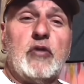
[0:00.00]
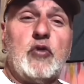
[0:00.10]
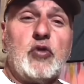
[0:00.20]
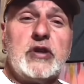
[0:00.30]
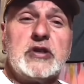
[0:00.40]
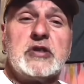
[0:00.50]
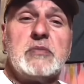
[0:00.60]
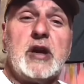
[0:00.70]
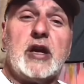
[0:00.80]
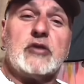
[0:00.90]

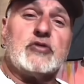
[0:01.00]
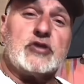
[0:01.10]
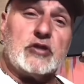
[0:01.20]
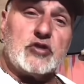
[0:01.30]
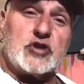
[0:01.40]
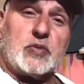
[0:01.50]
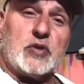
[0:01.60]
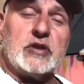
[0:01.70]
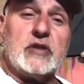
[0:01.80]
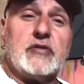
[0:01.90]
conhecimento sendo
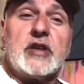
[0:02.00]
disponível